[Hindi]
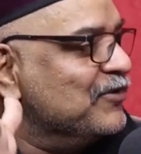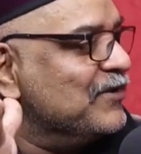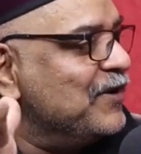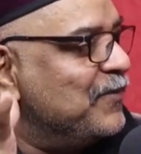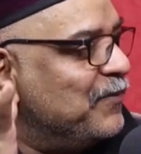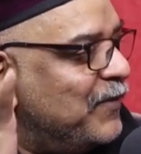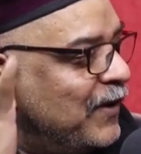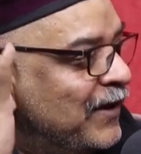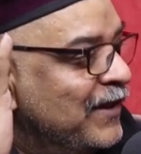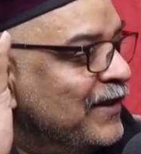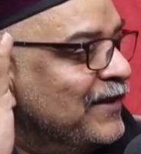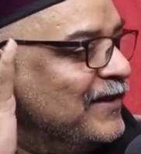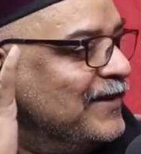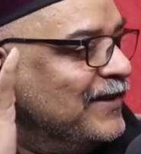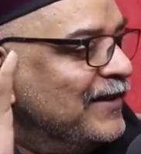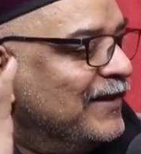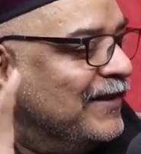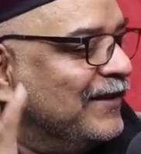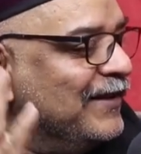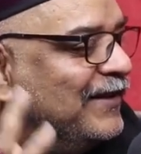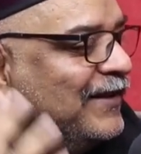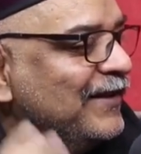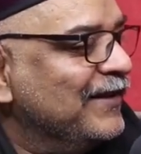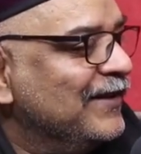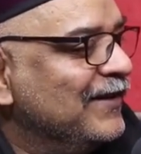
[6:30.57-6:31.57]
उसने पढ़ी थी
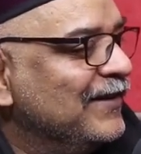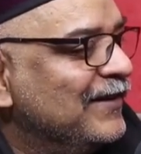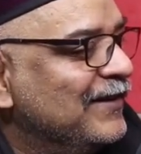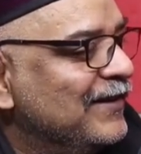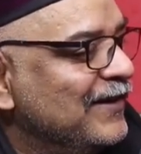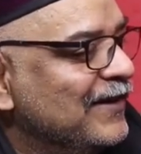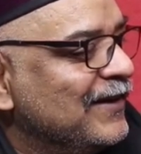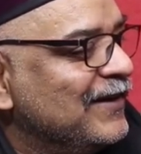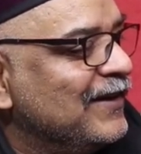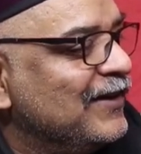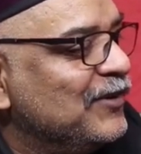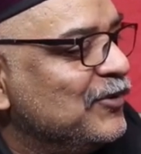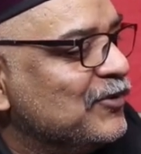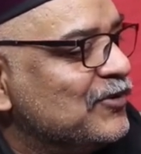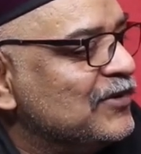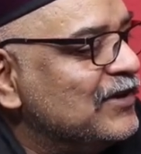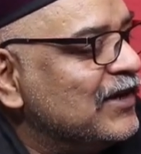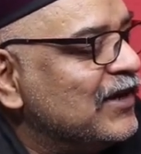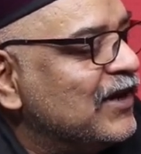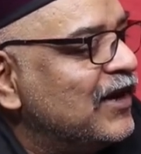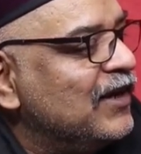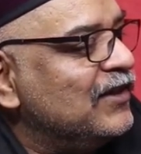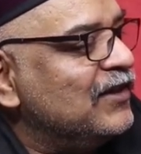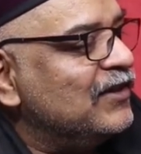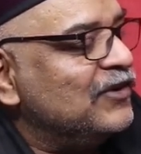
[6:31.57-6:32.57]
अच्छा। ठीक है तो
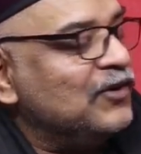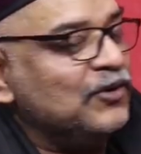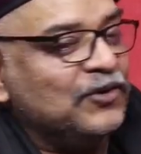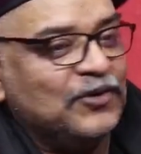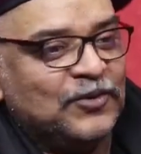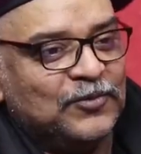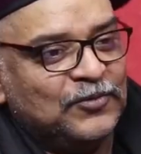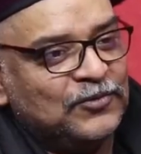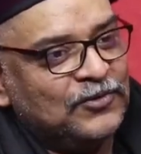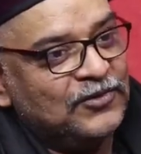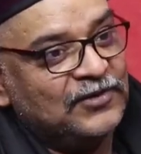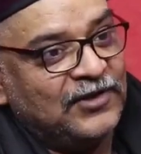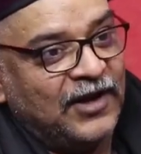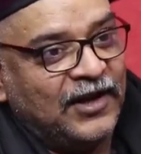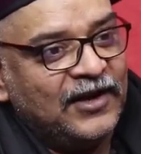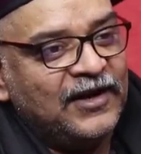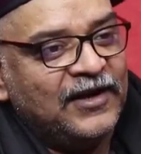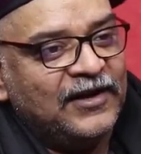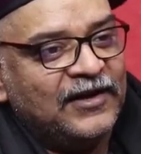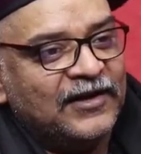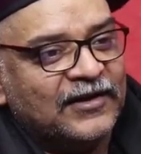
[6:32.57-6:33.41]
उसने कहा था तो तुम तो नाला